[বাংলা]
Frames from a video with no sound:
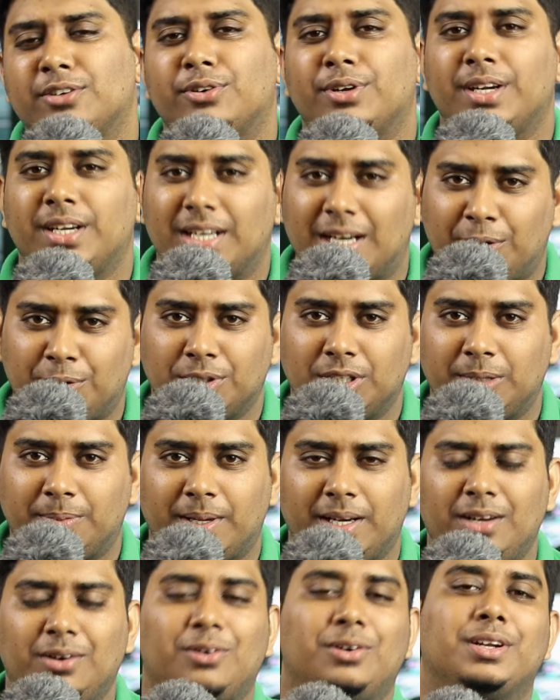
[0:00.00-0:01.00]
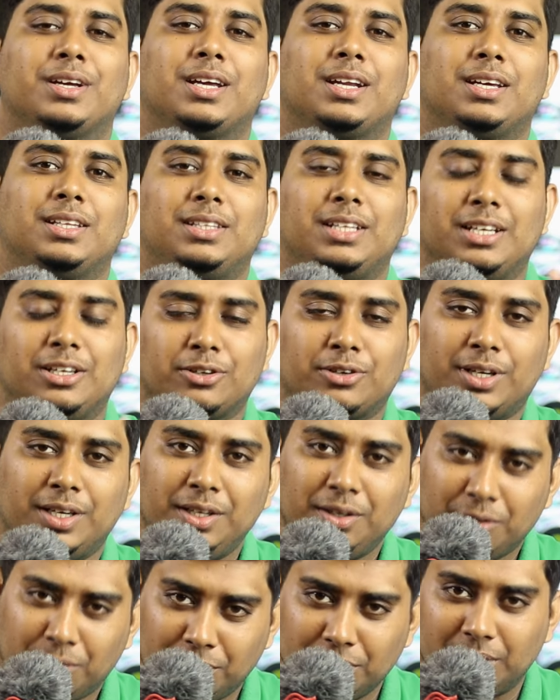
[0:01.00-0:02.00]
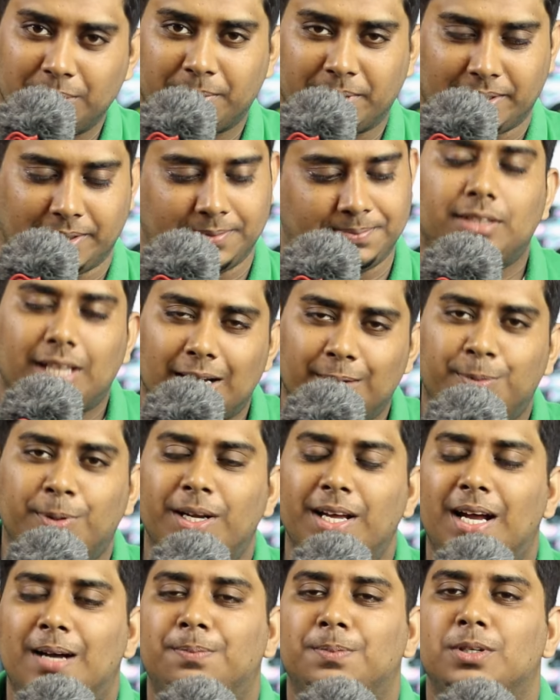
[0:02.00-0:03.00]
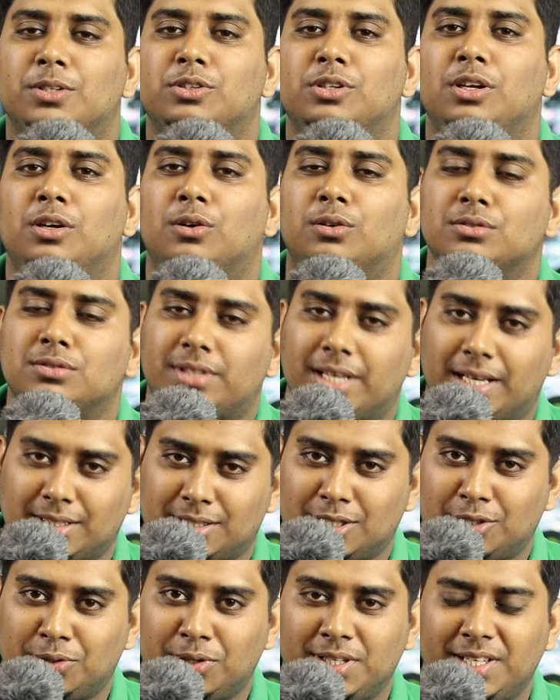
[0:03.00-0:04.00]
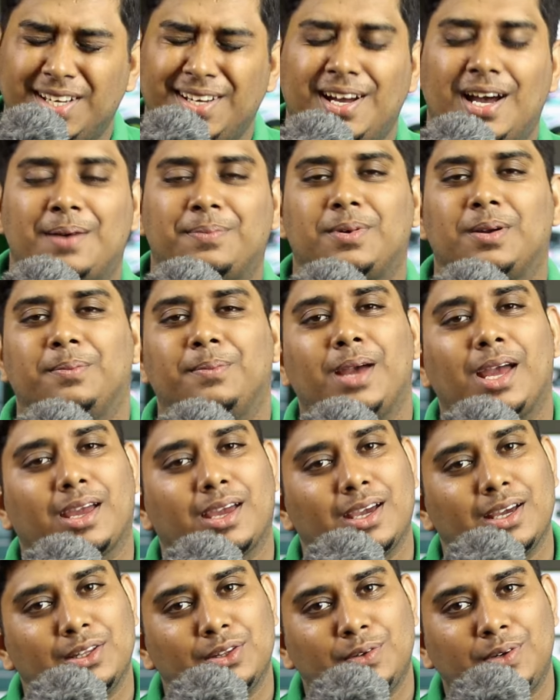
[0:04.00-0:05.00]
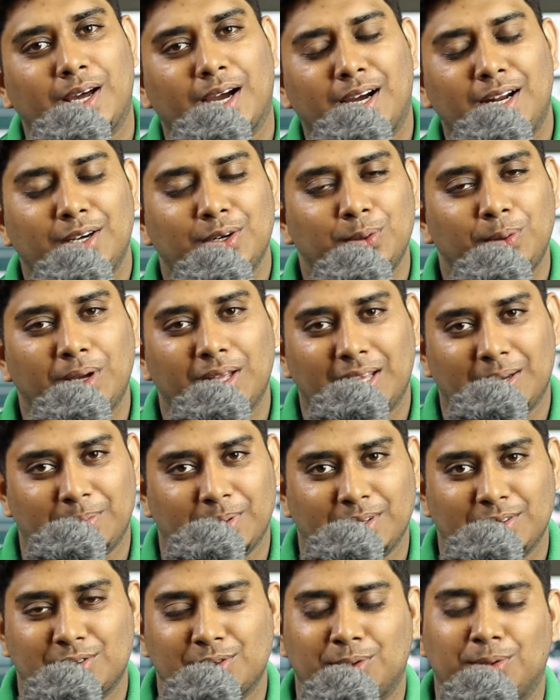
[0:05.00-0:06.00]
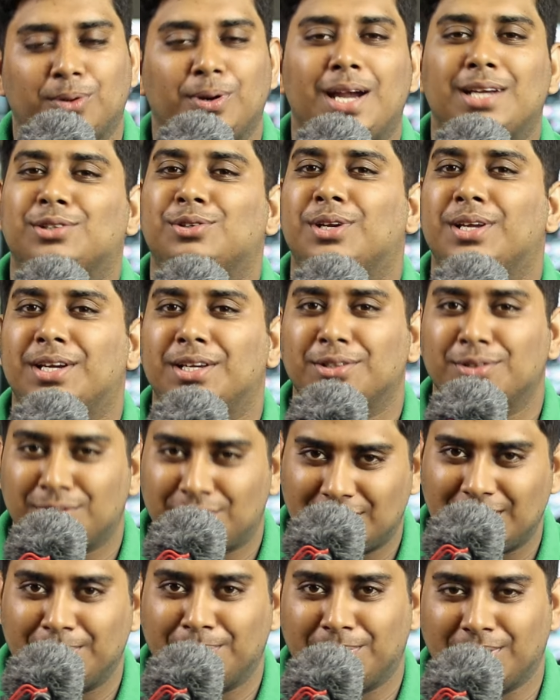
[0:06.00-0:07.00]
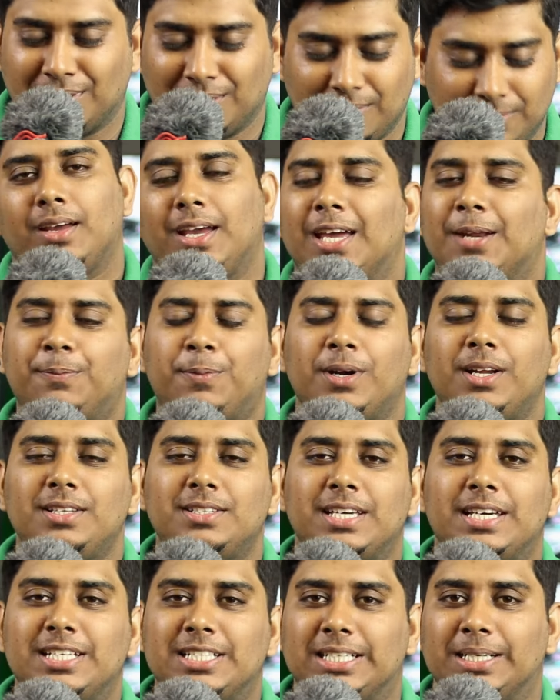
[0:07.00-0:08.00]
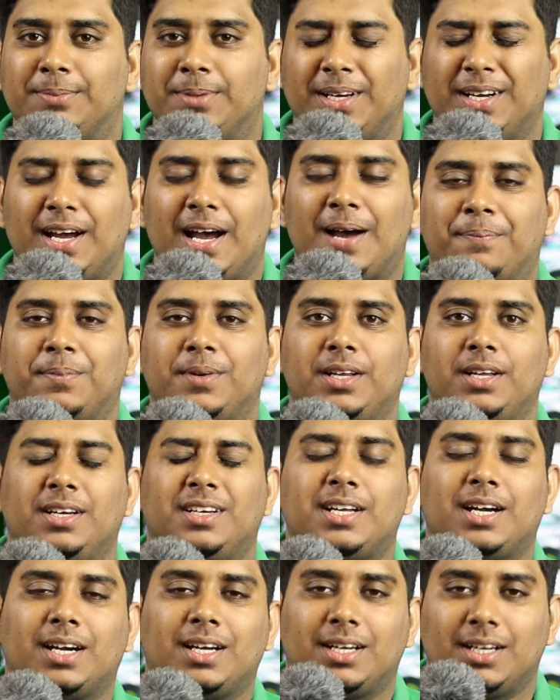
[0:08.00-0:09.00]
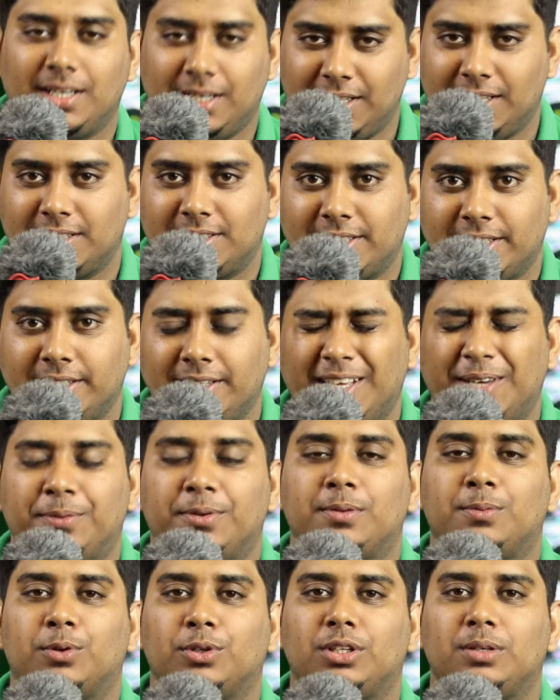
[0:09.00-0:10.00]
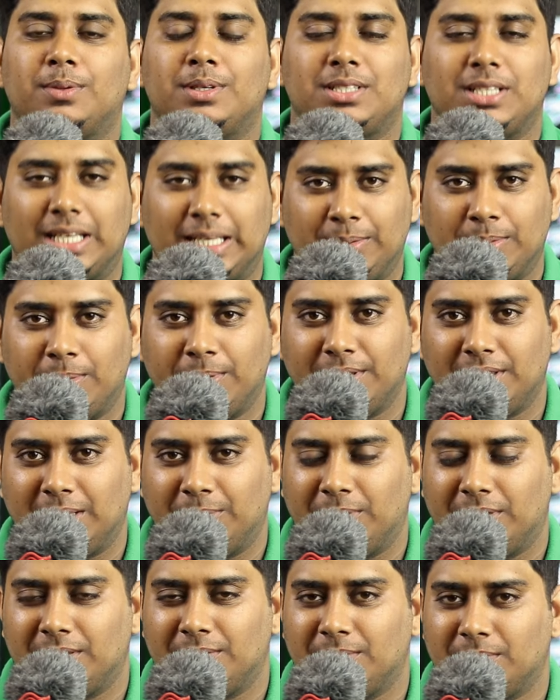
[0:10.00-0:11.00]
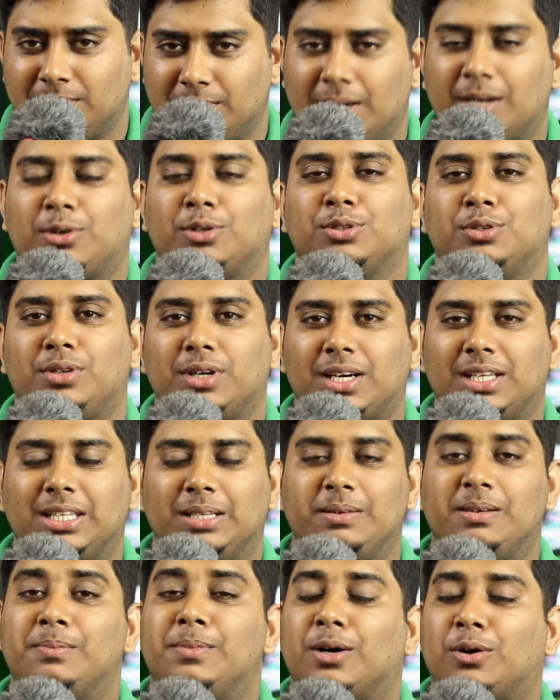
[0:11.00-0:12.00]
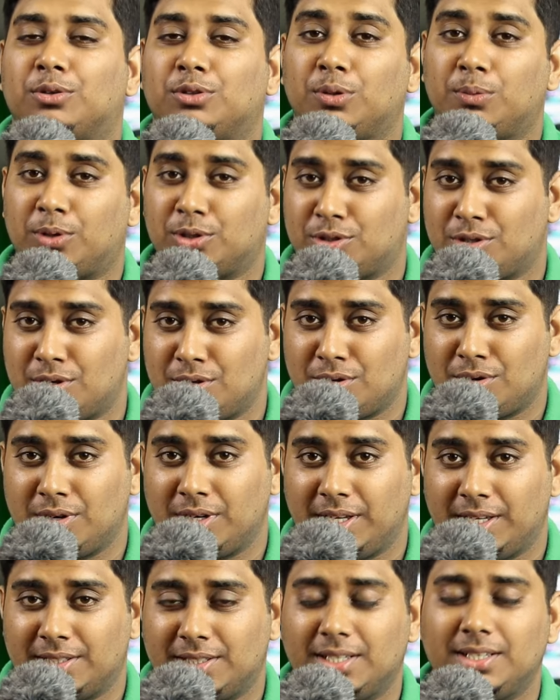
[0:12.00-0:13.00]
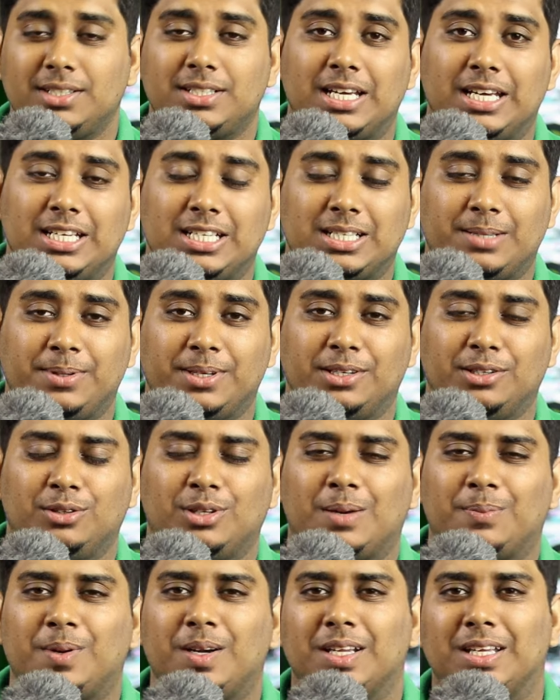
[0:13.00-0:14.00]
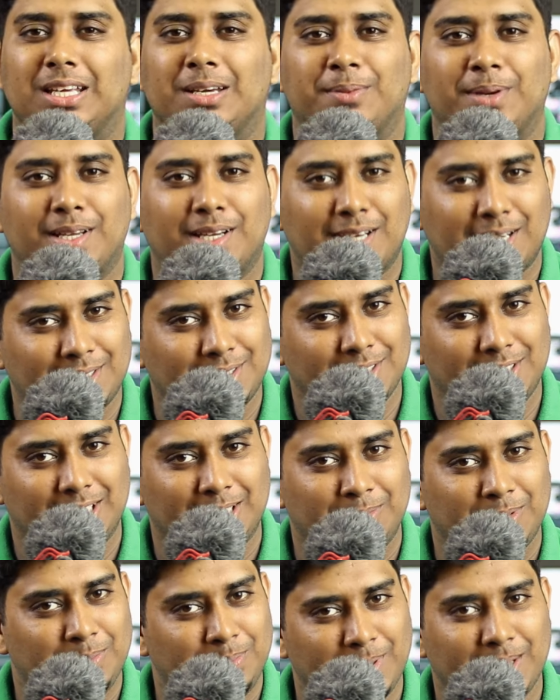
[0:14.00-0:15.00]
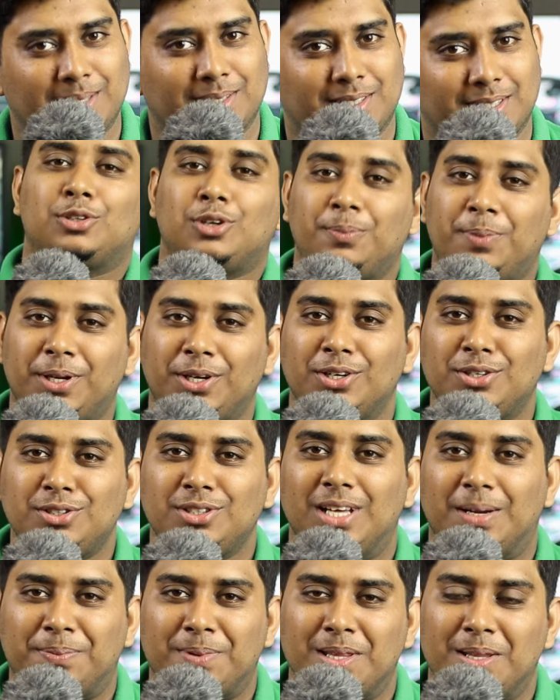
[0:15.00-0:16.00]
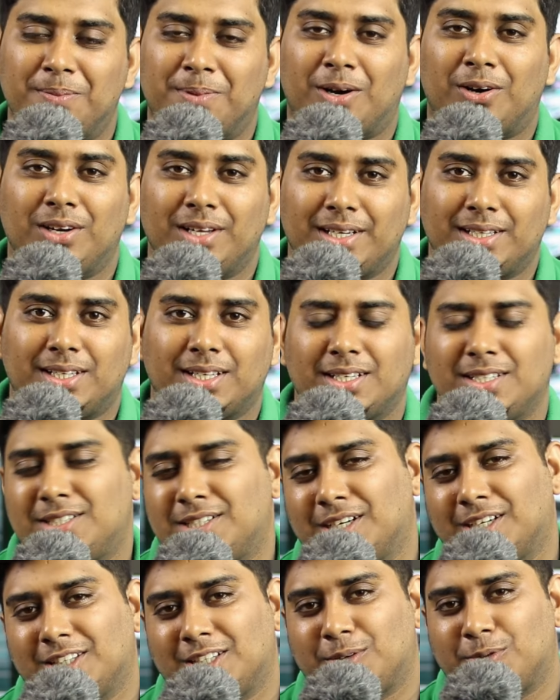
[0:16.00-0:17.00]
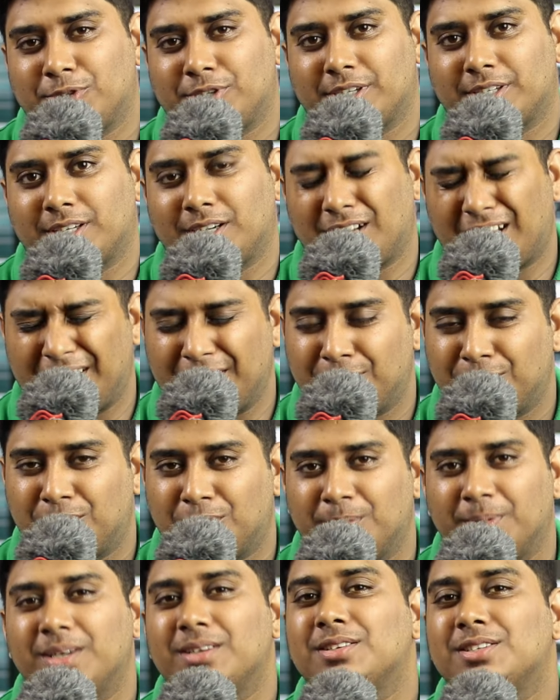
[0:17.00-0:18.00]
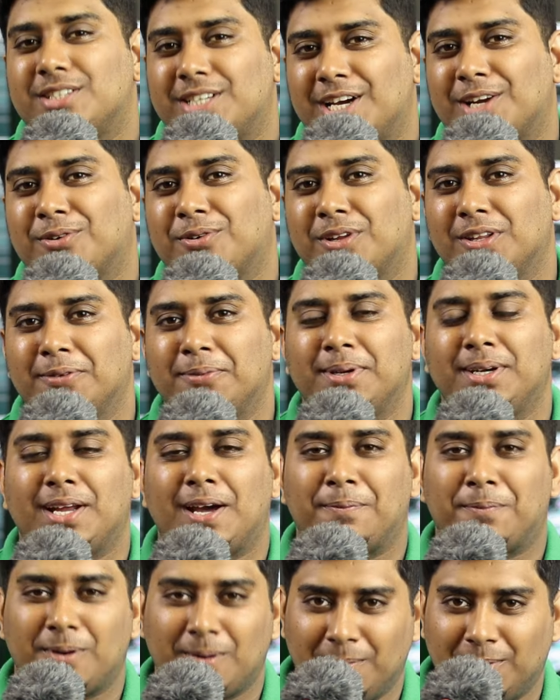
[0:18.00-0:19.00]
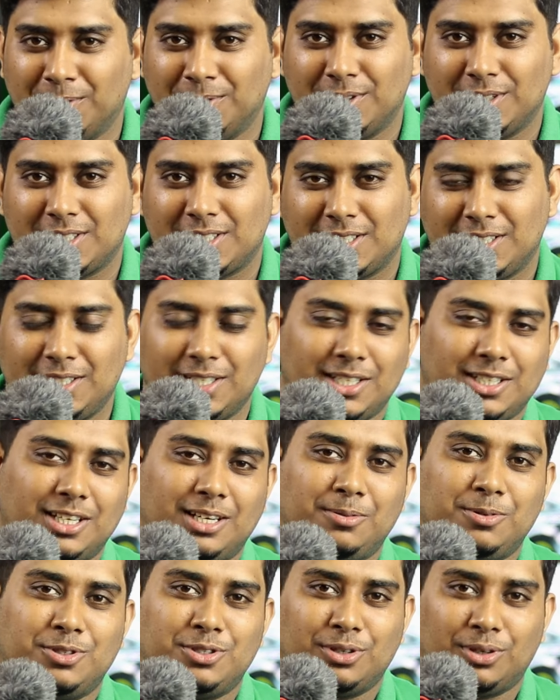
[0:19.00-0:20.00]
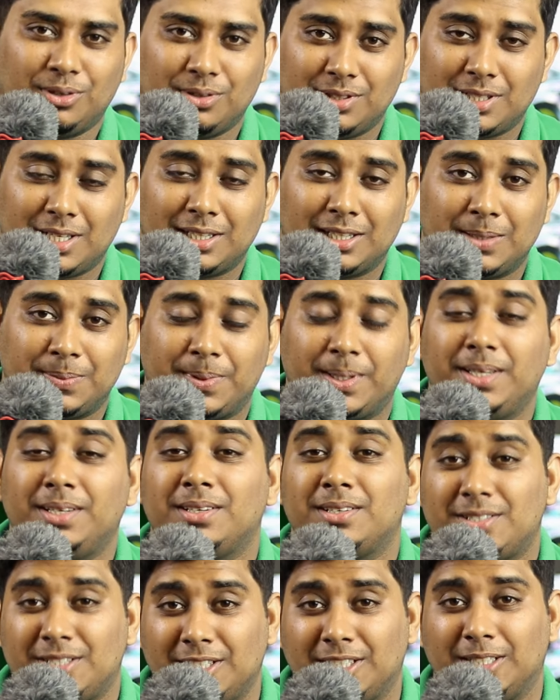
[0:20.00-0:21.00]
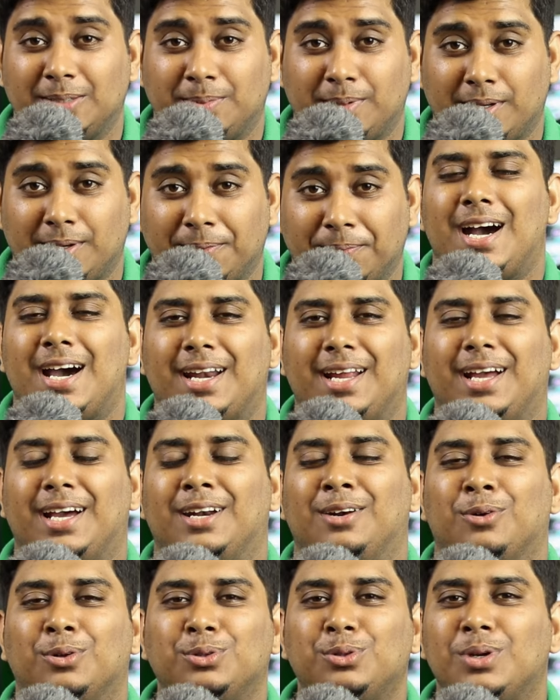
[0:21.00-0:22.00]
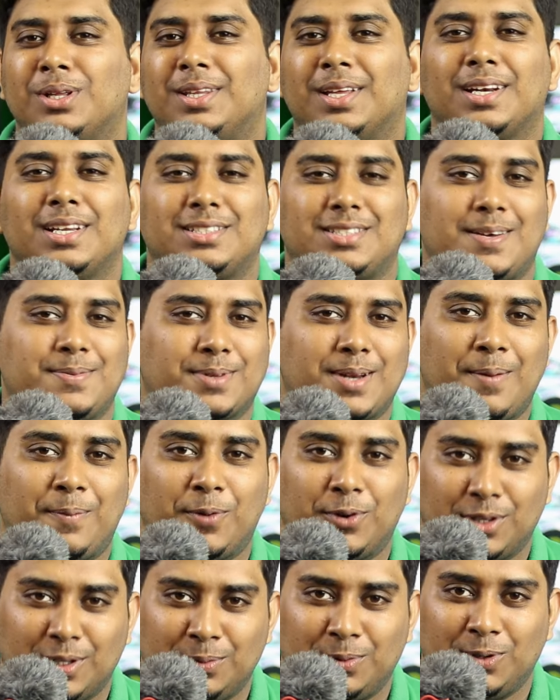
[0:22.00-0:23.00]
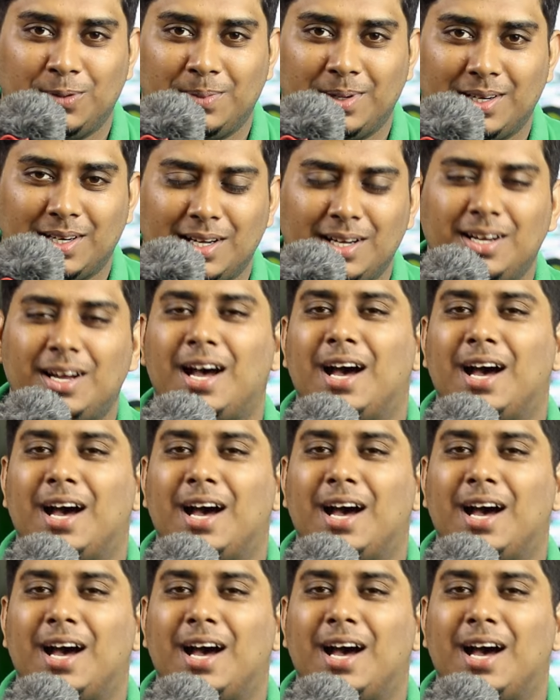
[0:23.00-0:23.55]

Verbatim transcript: এনকোয়ারি নাও হতে পারে অনেকের ক্ষেত্রে এনকোয়ারি হতে পারে তারপরে আপনার যদি লোন স্যাংশন হয়ে যায় আপনার ব্যাংকে কিন্তু টাকা ঢুকে যাবে সো এতটাই কিন্তু কিন্তু সিম্পল এরপরে যে হিসাবে আপনি টাকাটা নিয়েছেন এবং প্রতি মাসে কীভাবে দেবেন বা কত টাকা দেবেন বা কত বছরের জন্য নিয়েছেন সেই হিসাবে কিন্তু আপনার ইএমআই e কাটতে থাকবে ব্যাংক তো ভিডিও যদি আপনাদের ভালো লেগে থাকে সেক্ষেত্রে অবশ্যই একটা লাইক করবেন শেয়ার করে দেবেন আপনার বন্ধুদের সাথে যাতে তারা বিষয়গুলো জানতে পারে শিখতে পারে আর হ্যাঁ নতুন হয়ে থাকলে সাবস্ক্রাইব করতে ভুলবেন না